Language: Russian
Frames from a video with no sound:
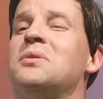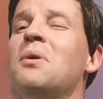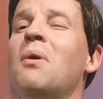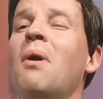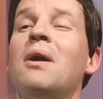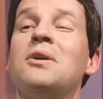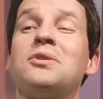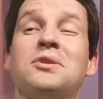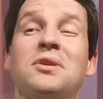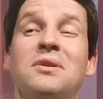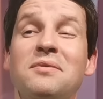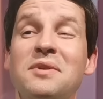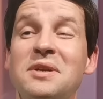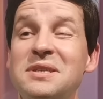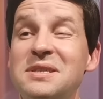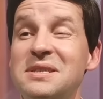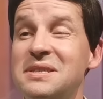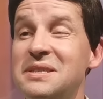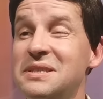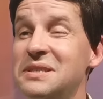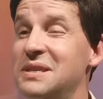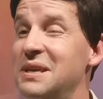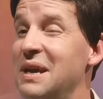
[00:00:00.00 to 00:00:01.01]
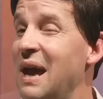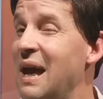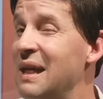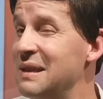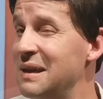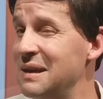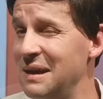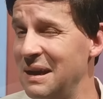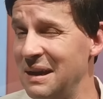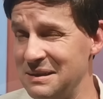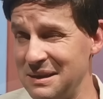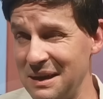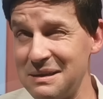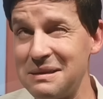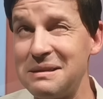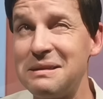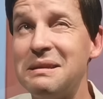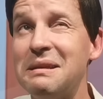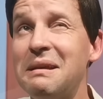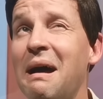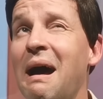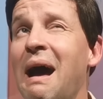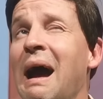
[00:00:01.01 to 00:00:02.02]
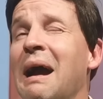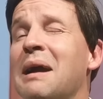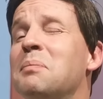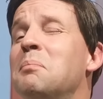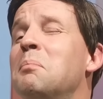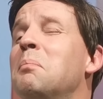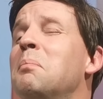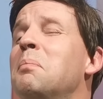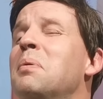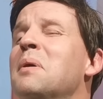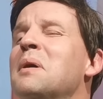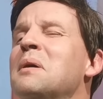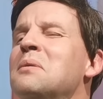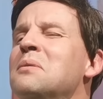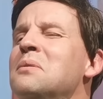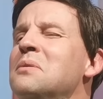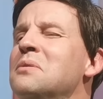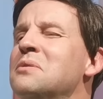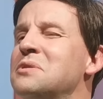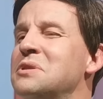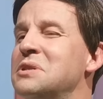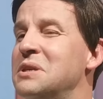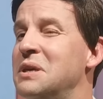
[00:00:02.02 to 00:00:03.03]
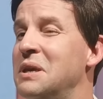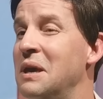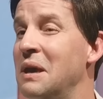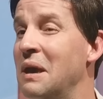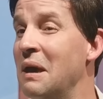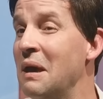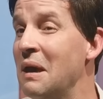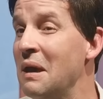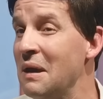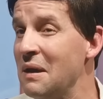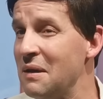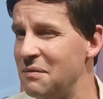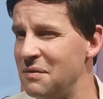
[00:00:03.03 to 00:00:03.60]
то, что вы сделали, это так по-русски.